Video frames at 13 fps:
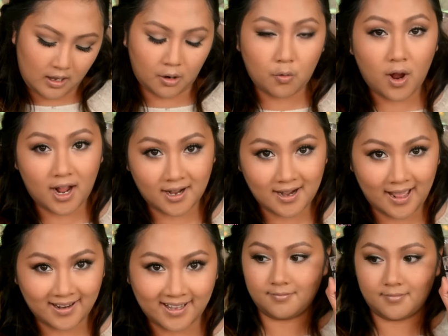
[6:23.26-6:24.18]
Aku akan
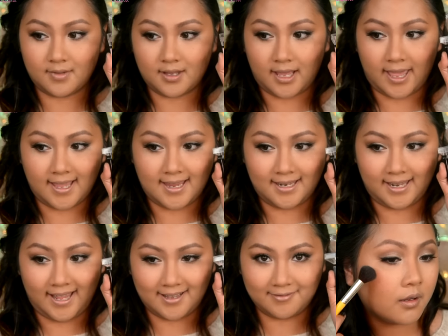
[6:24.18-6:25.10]
highlight sedikit
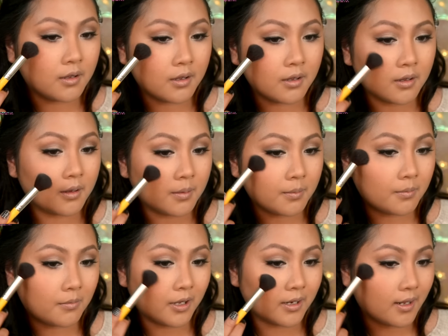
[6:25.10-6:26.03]
menggunakan
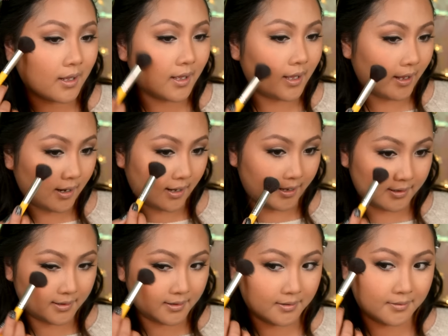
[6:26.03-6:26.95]
Maybelline blush
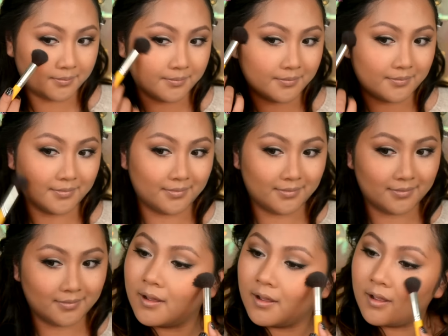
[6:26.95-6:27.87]
warna Golden
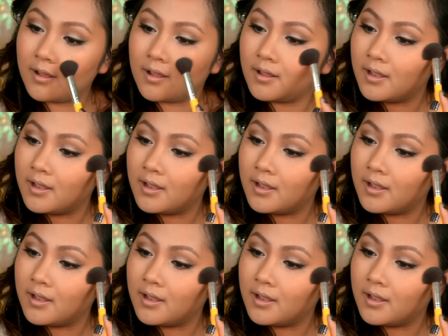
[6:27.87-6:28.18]
Fuse.